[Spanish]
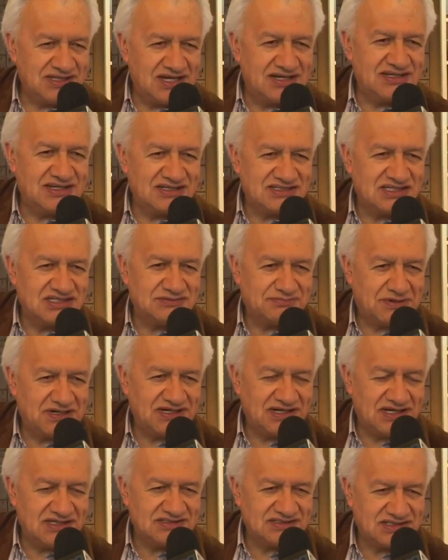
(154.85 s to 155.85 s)
de esa
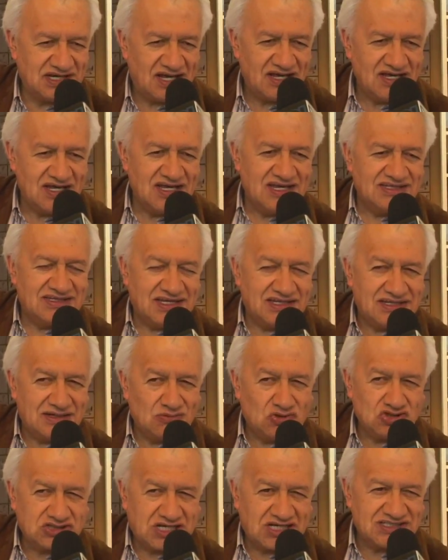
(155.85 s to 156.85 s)
experiencia.
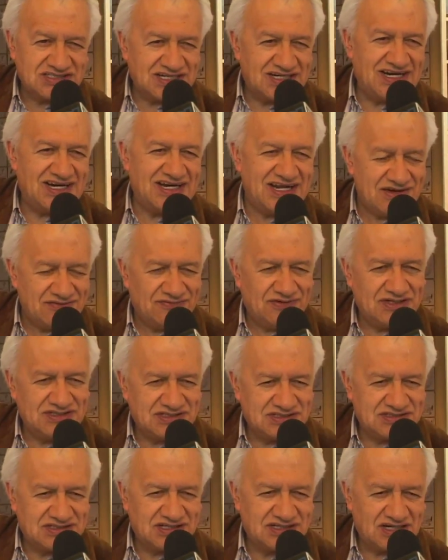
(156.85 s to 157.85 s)
Tenemos que hacer el
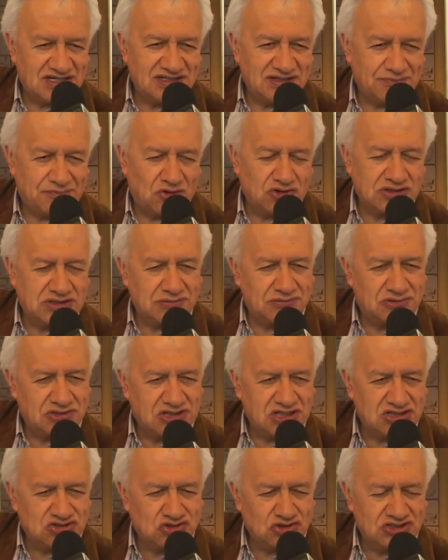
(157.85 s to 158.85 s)
énfasis en el deporte
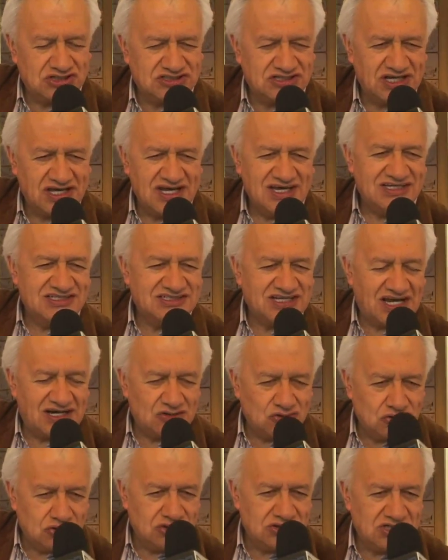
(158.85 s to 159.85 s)
porque eso es
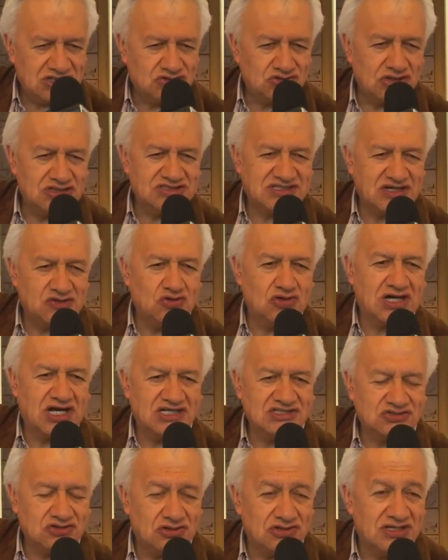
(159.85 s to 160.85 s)
salud, eso es
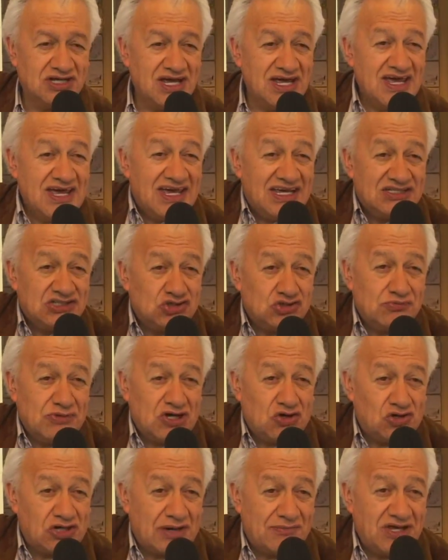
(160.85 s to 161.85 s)
educación, eso es
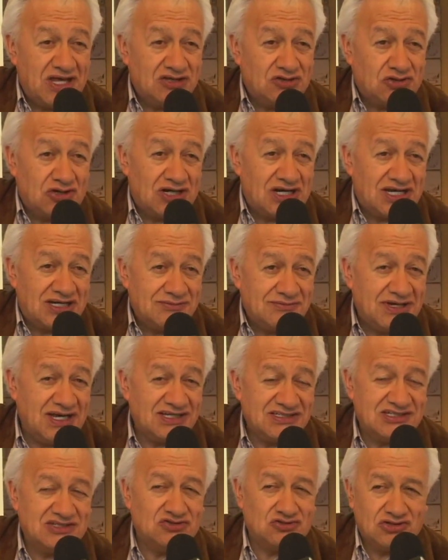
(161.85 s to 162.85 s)
mejoramiento de las
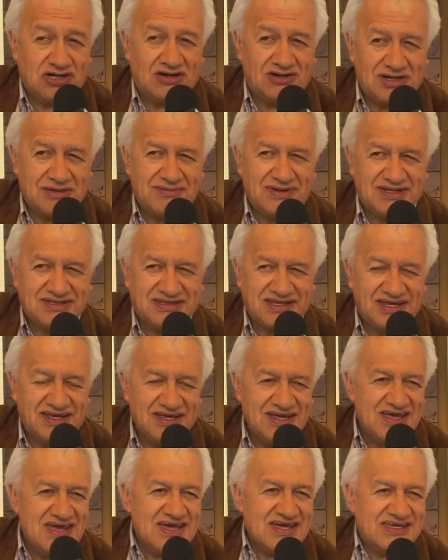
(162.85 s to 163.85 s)
vidas. Indudablemente,
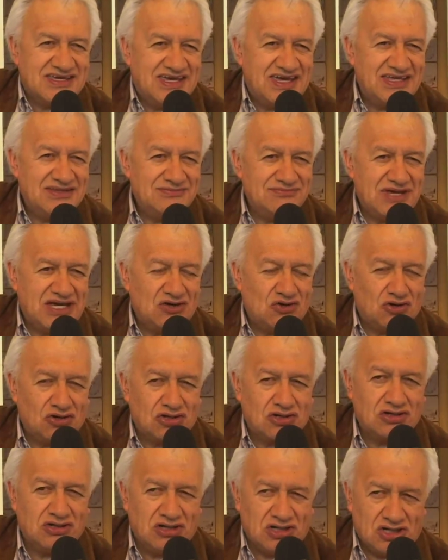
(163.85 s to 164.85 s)
quien
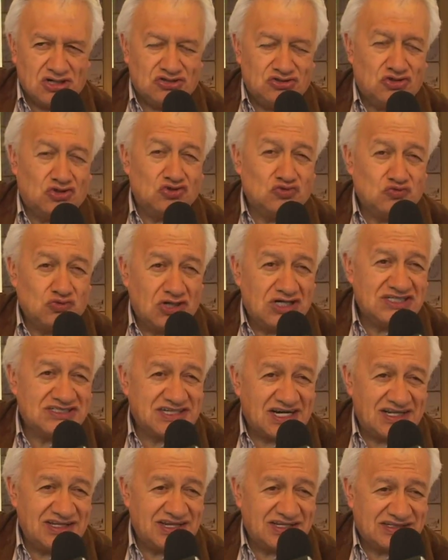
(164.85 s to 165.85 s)
mejor nos
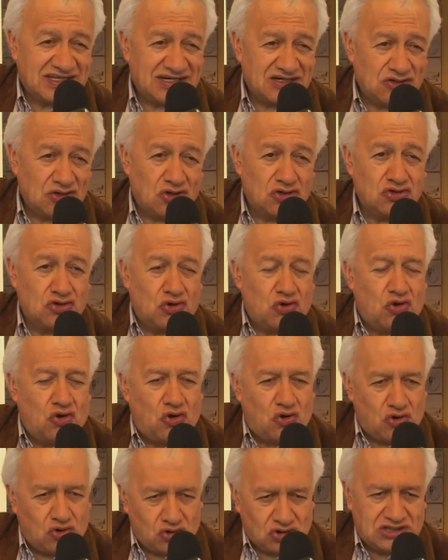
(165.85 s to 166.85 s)
muestra el deterioro
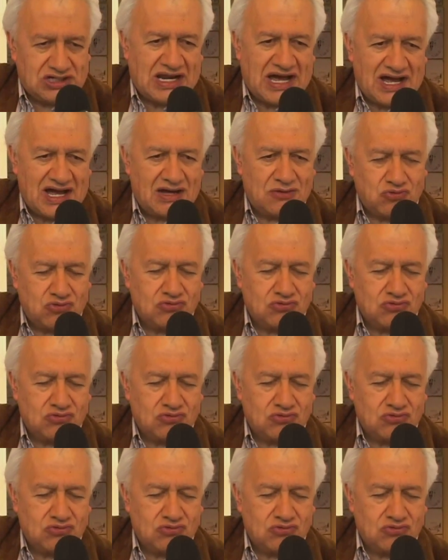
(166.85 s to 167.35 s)
o la